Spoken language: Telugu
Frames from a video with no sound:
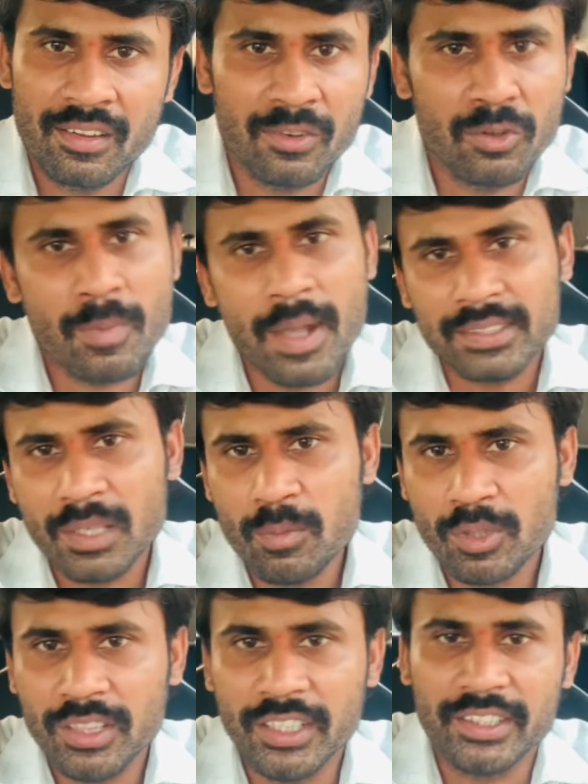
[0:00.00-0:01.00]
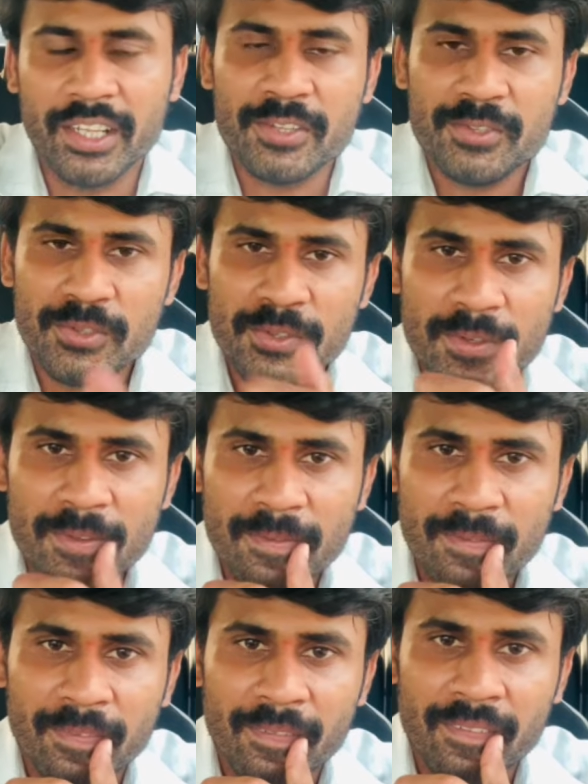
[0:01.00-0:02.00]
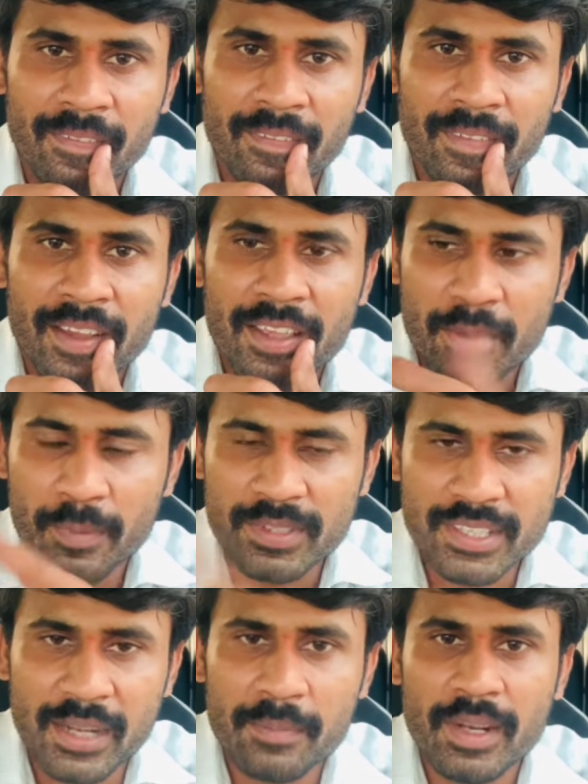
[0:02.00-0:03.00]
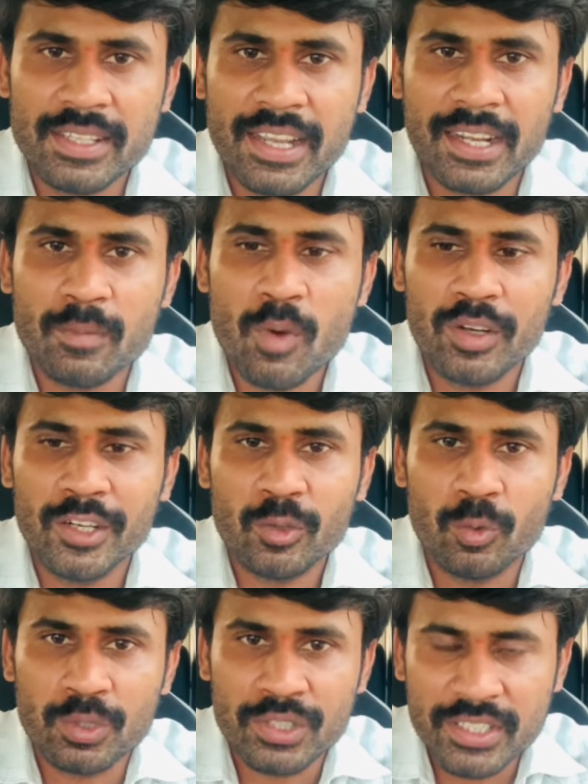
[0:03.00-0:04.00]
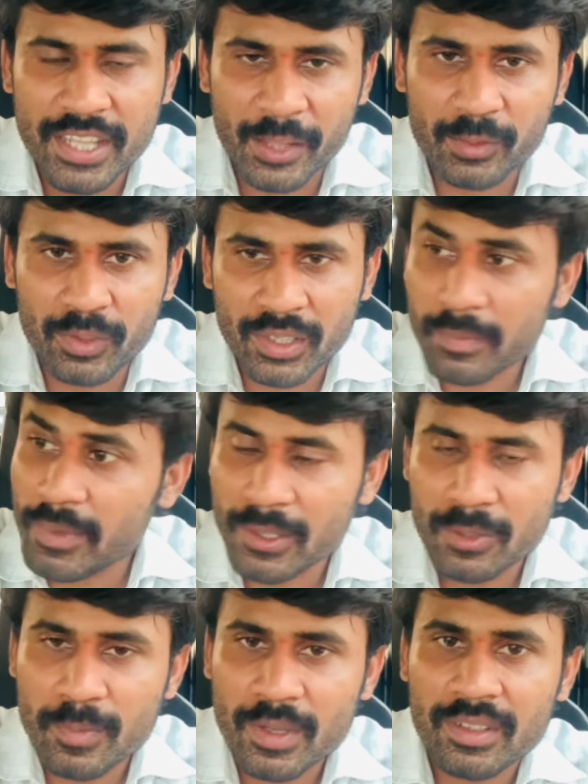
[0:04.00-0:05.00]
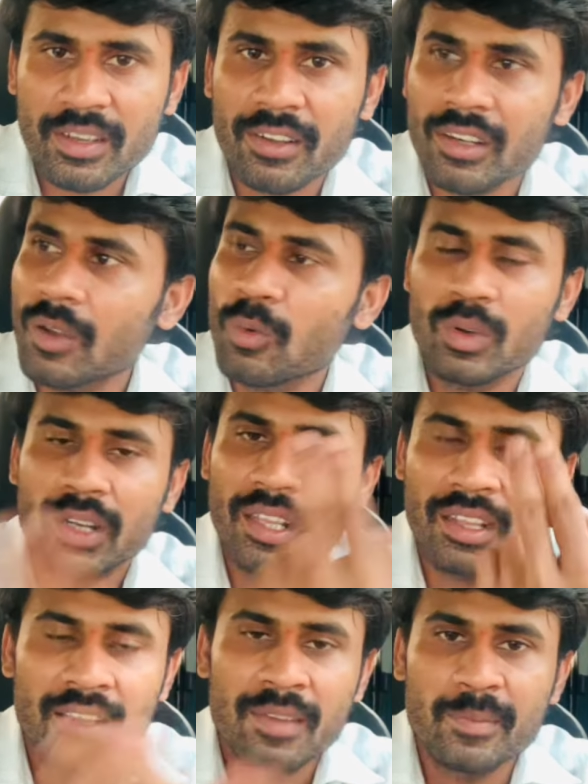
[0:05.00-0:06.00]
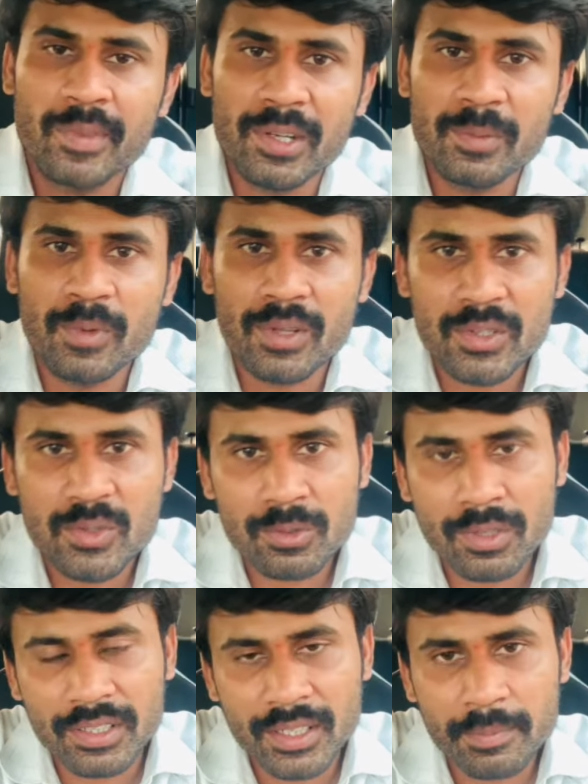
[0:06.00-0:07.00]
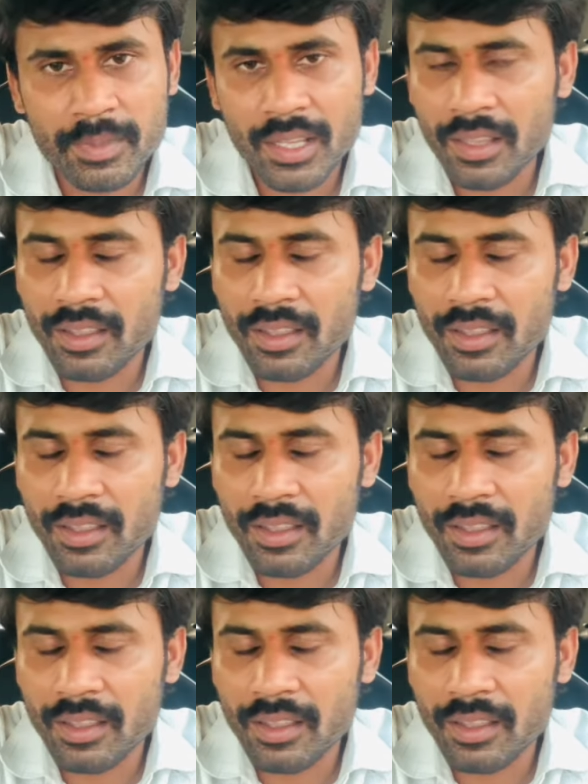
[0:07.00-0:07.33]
నువ్వు మాత్రం బూతులు తిట్టేయచ్చు ఇప్పుడు షర్మిల జగన్మోహన్ రెడ్డిని క్వశ్చన్ చేస్తుంటే మీకు మీకు ఏమన్నా ఉంటే మీరు మీరు చూసుకొని తప్పితే